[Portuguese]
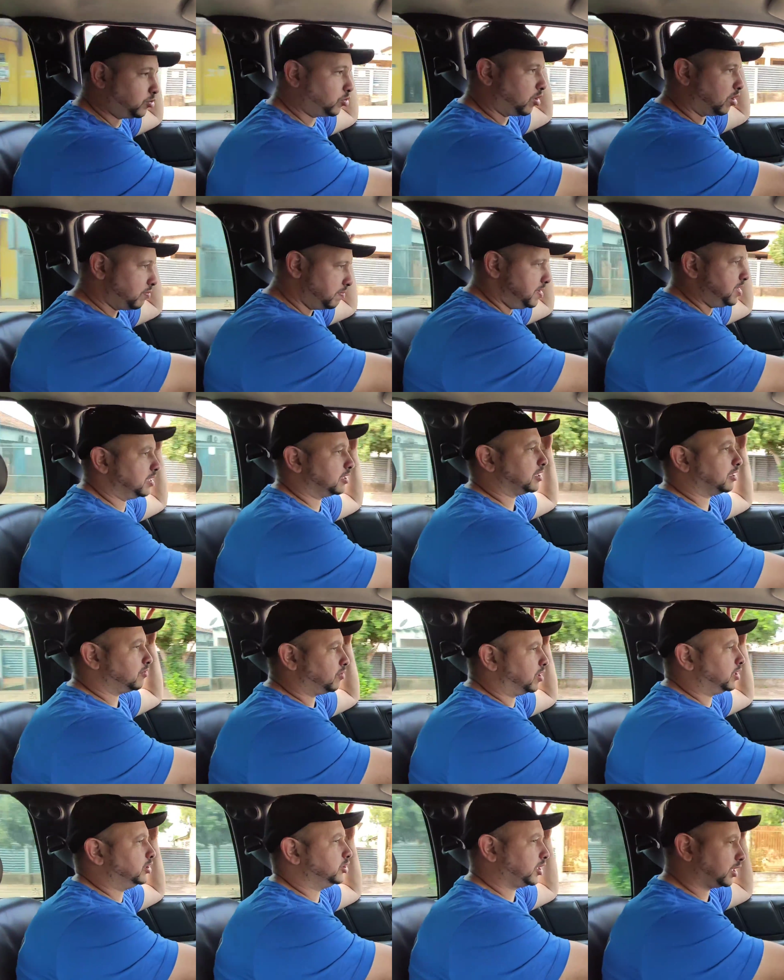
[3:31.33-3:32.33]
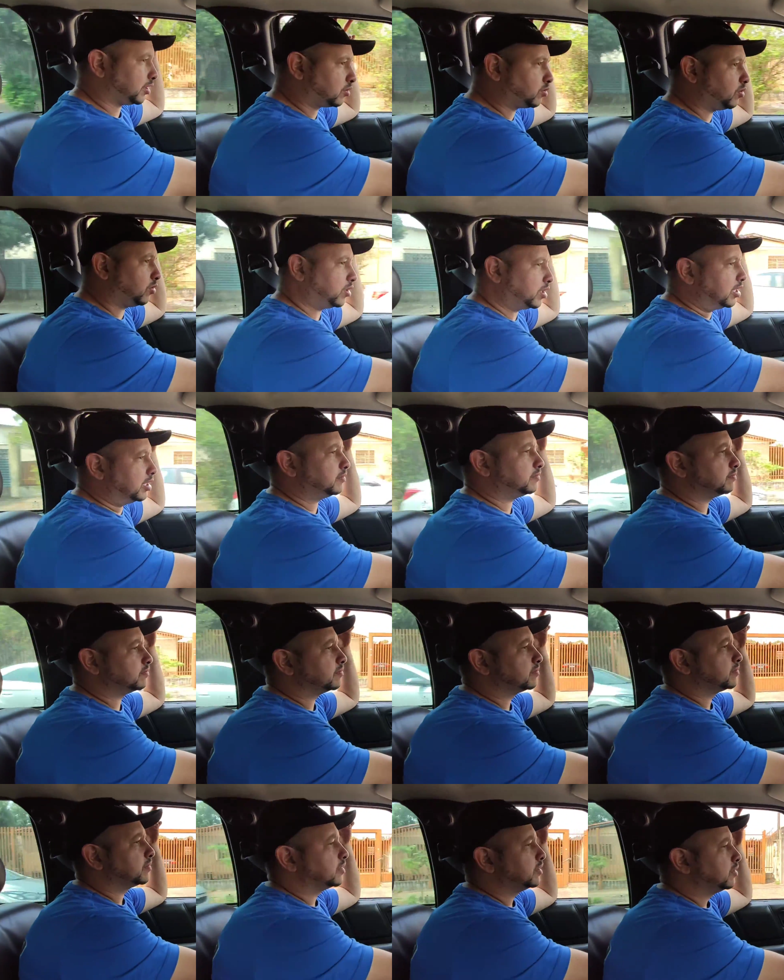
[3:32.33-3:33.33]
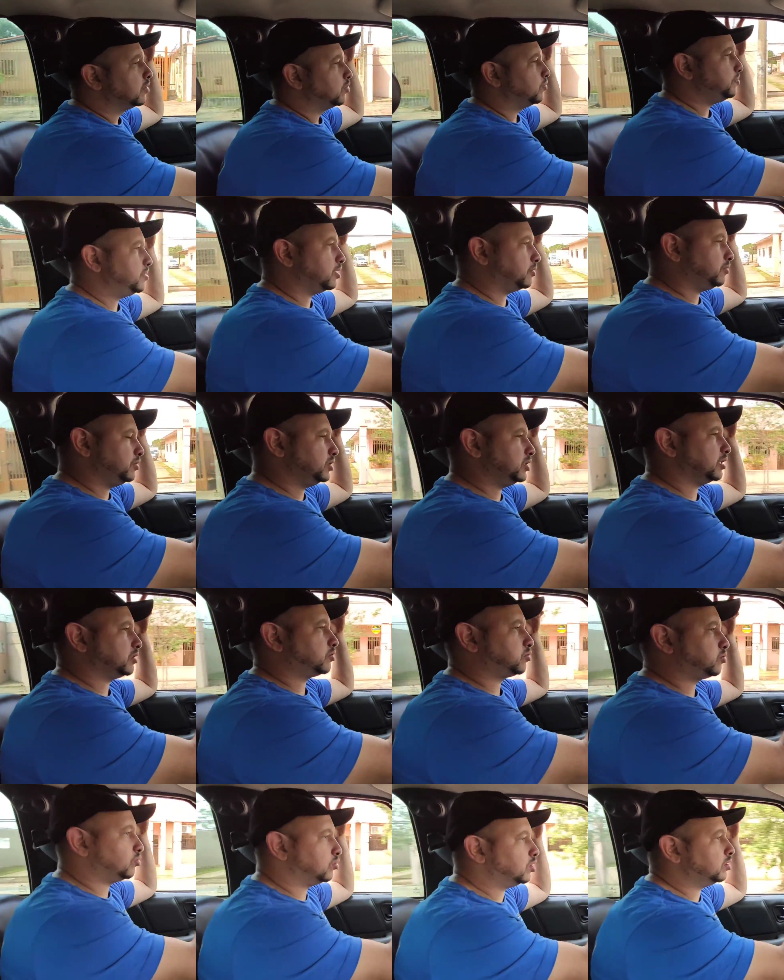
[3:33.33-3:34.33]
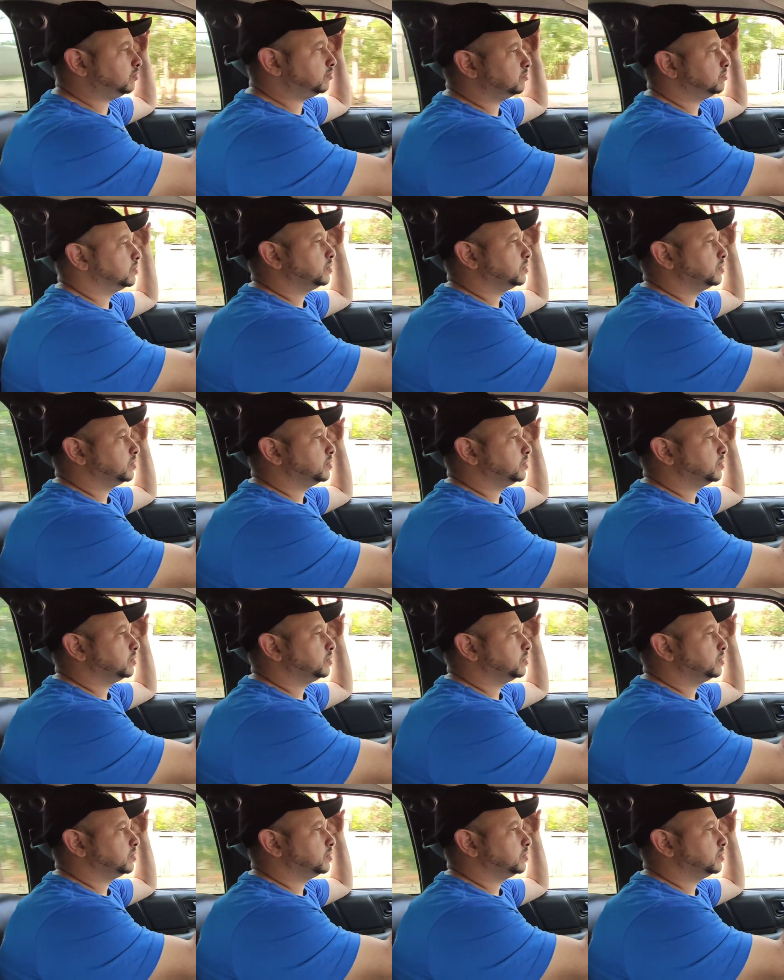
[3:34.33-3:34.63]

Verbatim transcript: entrou o bico agora, injetou, né? Uhum. O bico injetou.